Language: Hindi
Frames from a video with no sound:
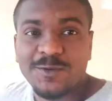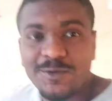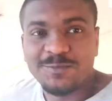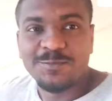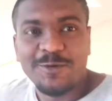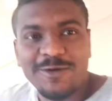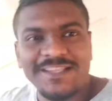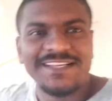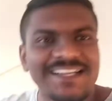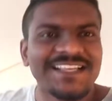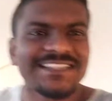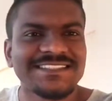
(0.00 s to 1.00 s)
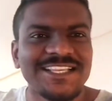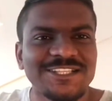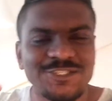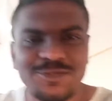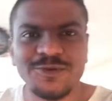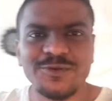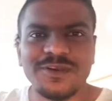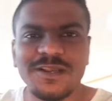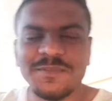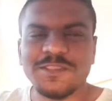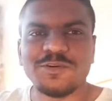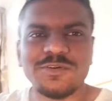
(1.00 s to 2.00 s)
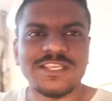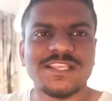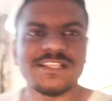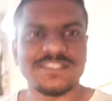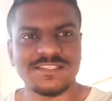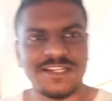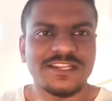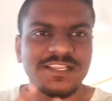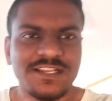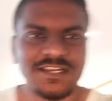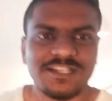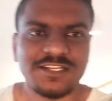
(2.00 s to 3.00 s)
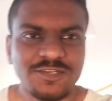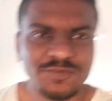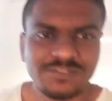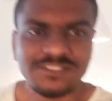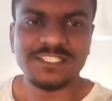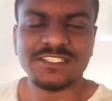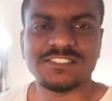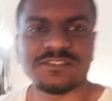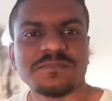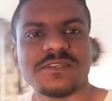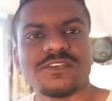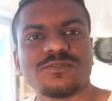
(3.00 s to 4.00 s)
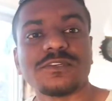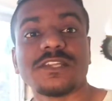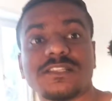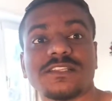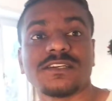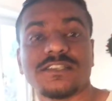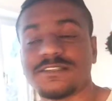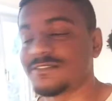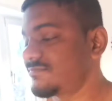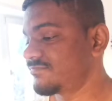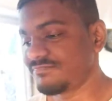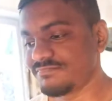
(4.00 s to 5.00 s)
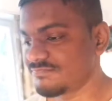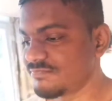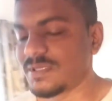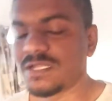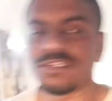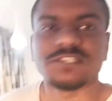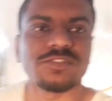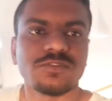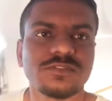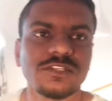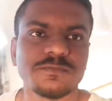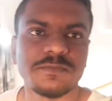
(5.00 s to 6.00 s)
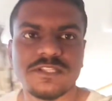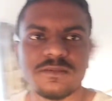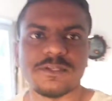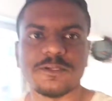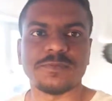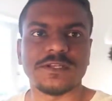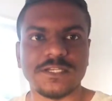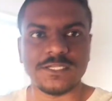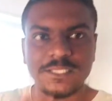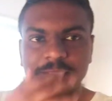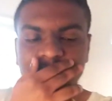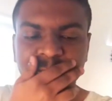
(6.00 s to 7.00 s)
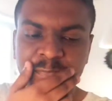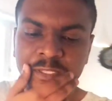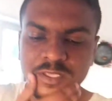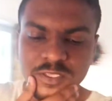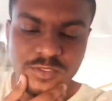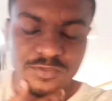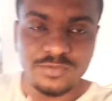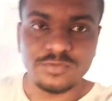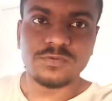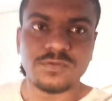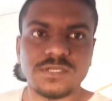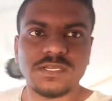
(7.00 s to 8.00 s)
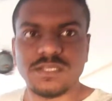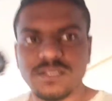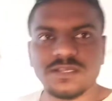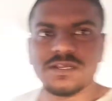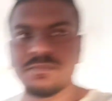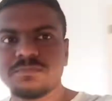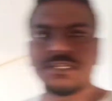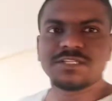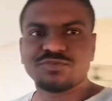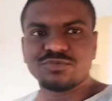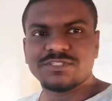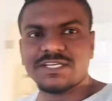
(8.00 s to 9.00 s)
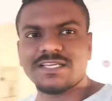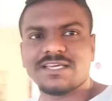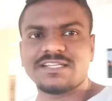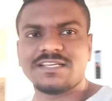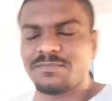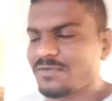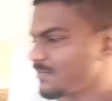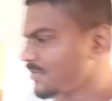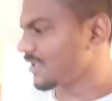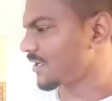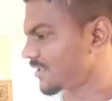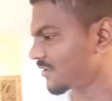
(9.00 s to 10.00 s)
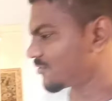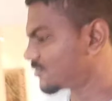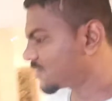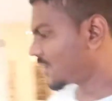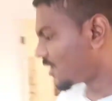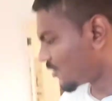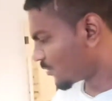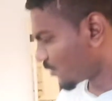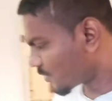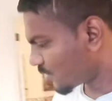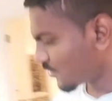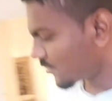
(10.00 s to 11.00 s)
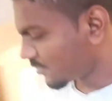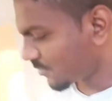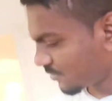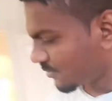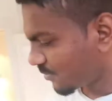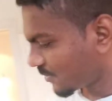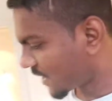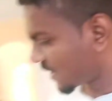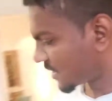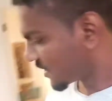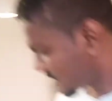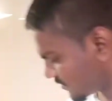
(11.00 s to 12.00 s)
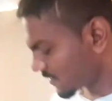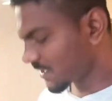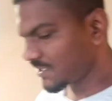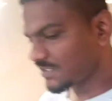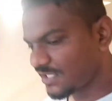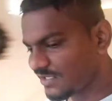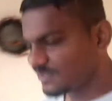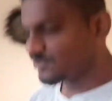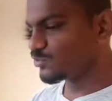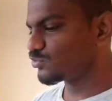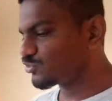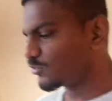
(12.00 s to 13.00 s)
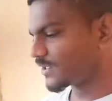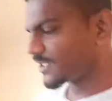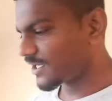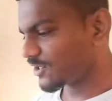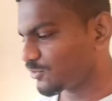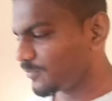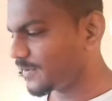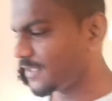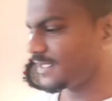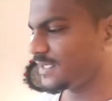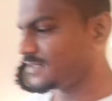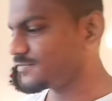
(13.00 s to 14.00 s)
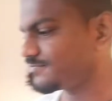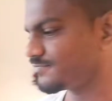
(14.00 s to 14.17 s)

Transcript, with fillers: गुड मॉर्निंग गाइस कैसे हो अभी हो रहे हैं साढ़े आठ और जस्ट मैं उठा था मान के चलो दस पंद्रह मिनट पहले ठीक है तो अब मैंने सोचा यार कि मैं बना के कुछ खाऊं बट पता चला दूध तो मैंने रात को पी लिया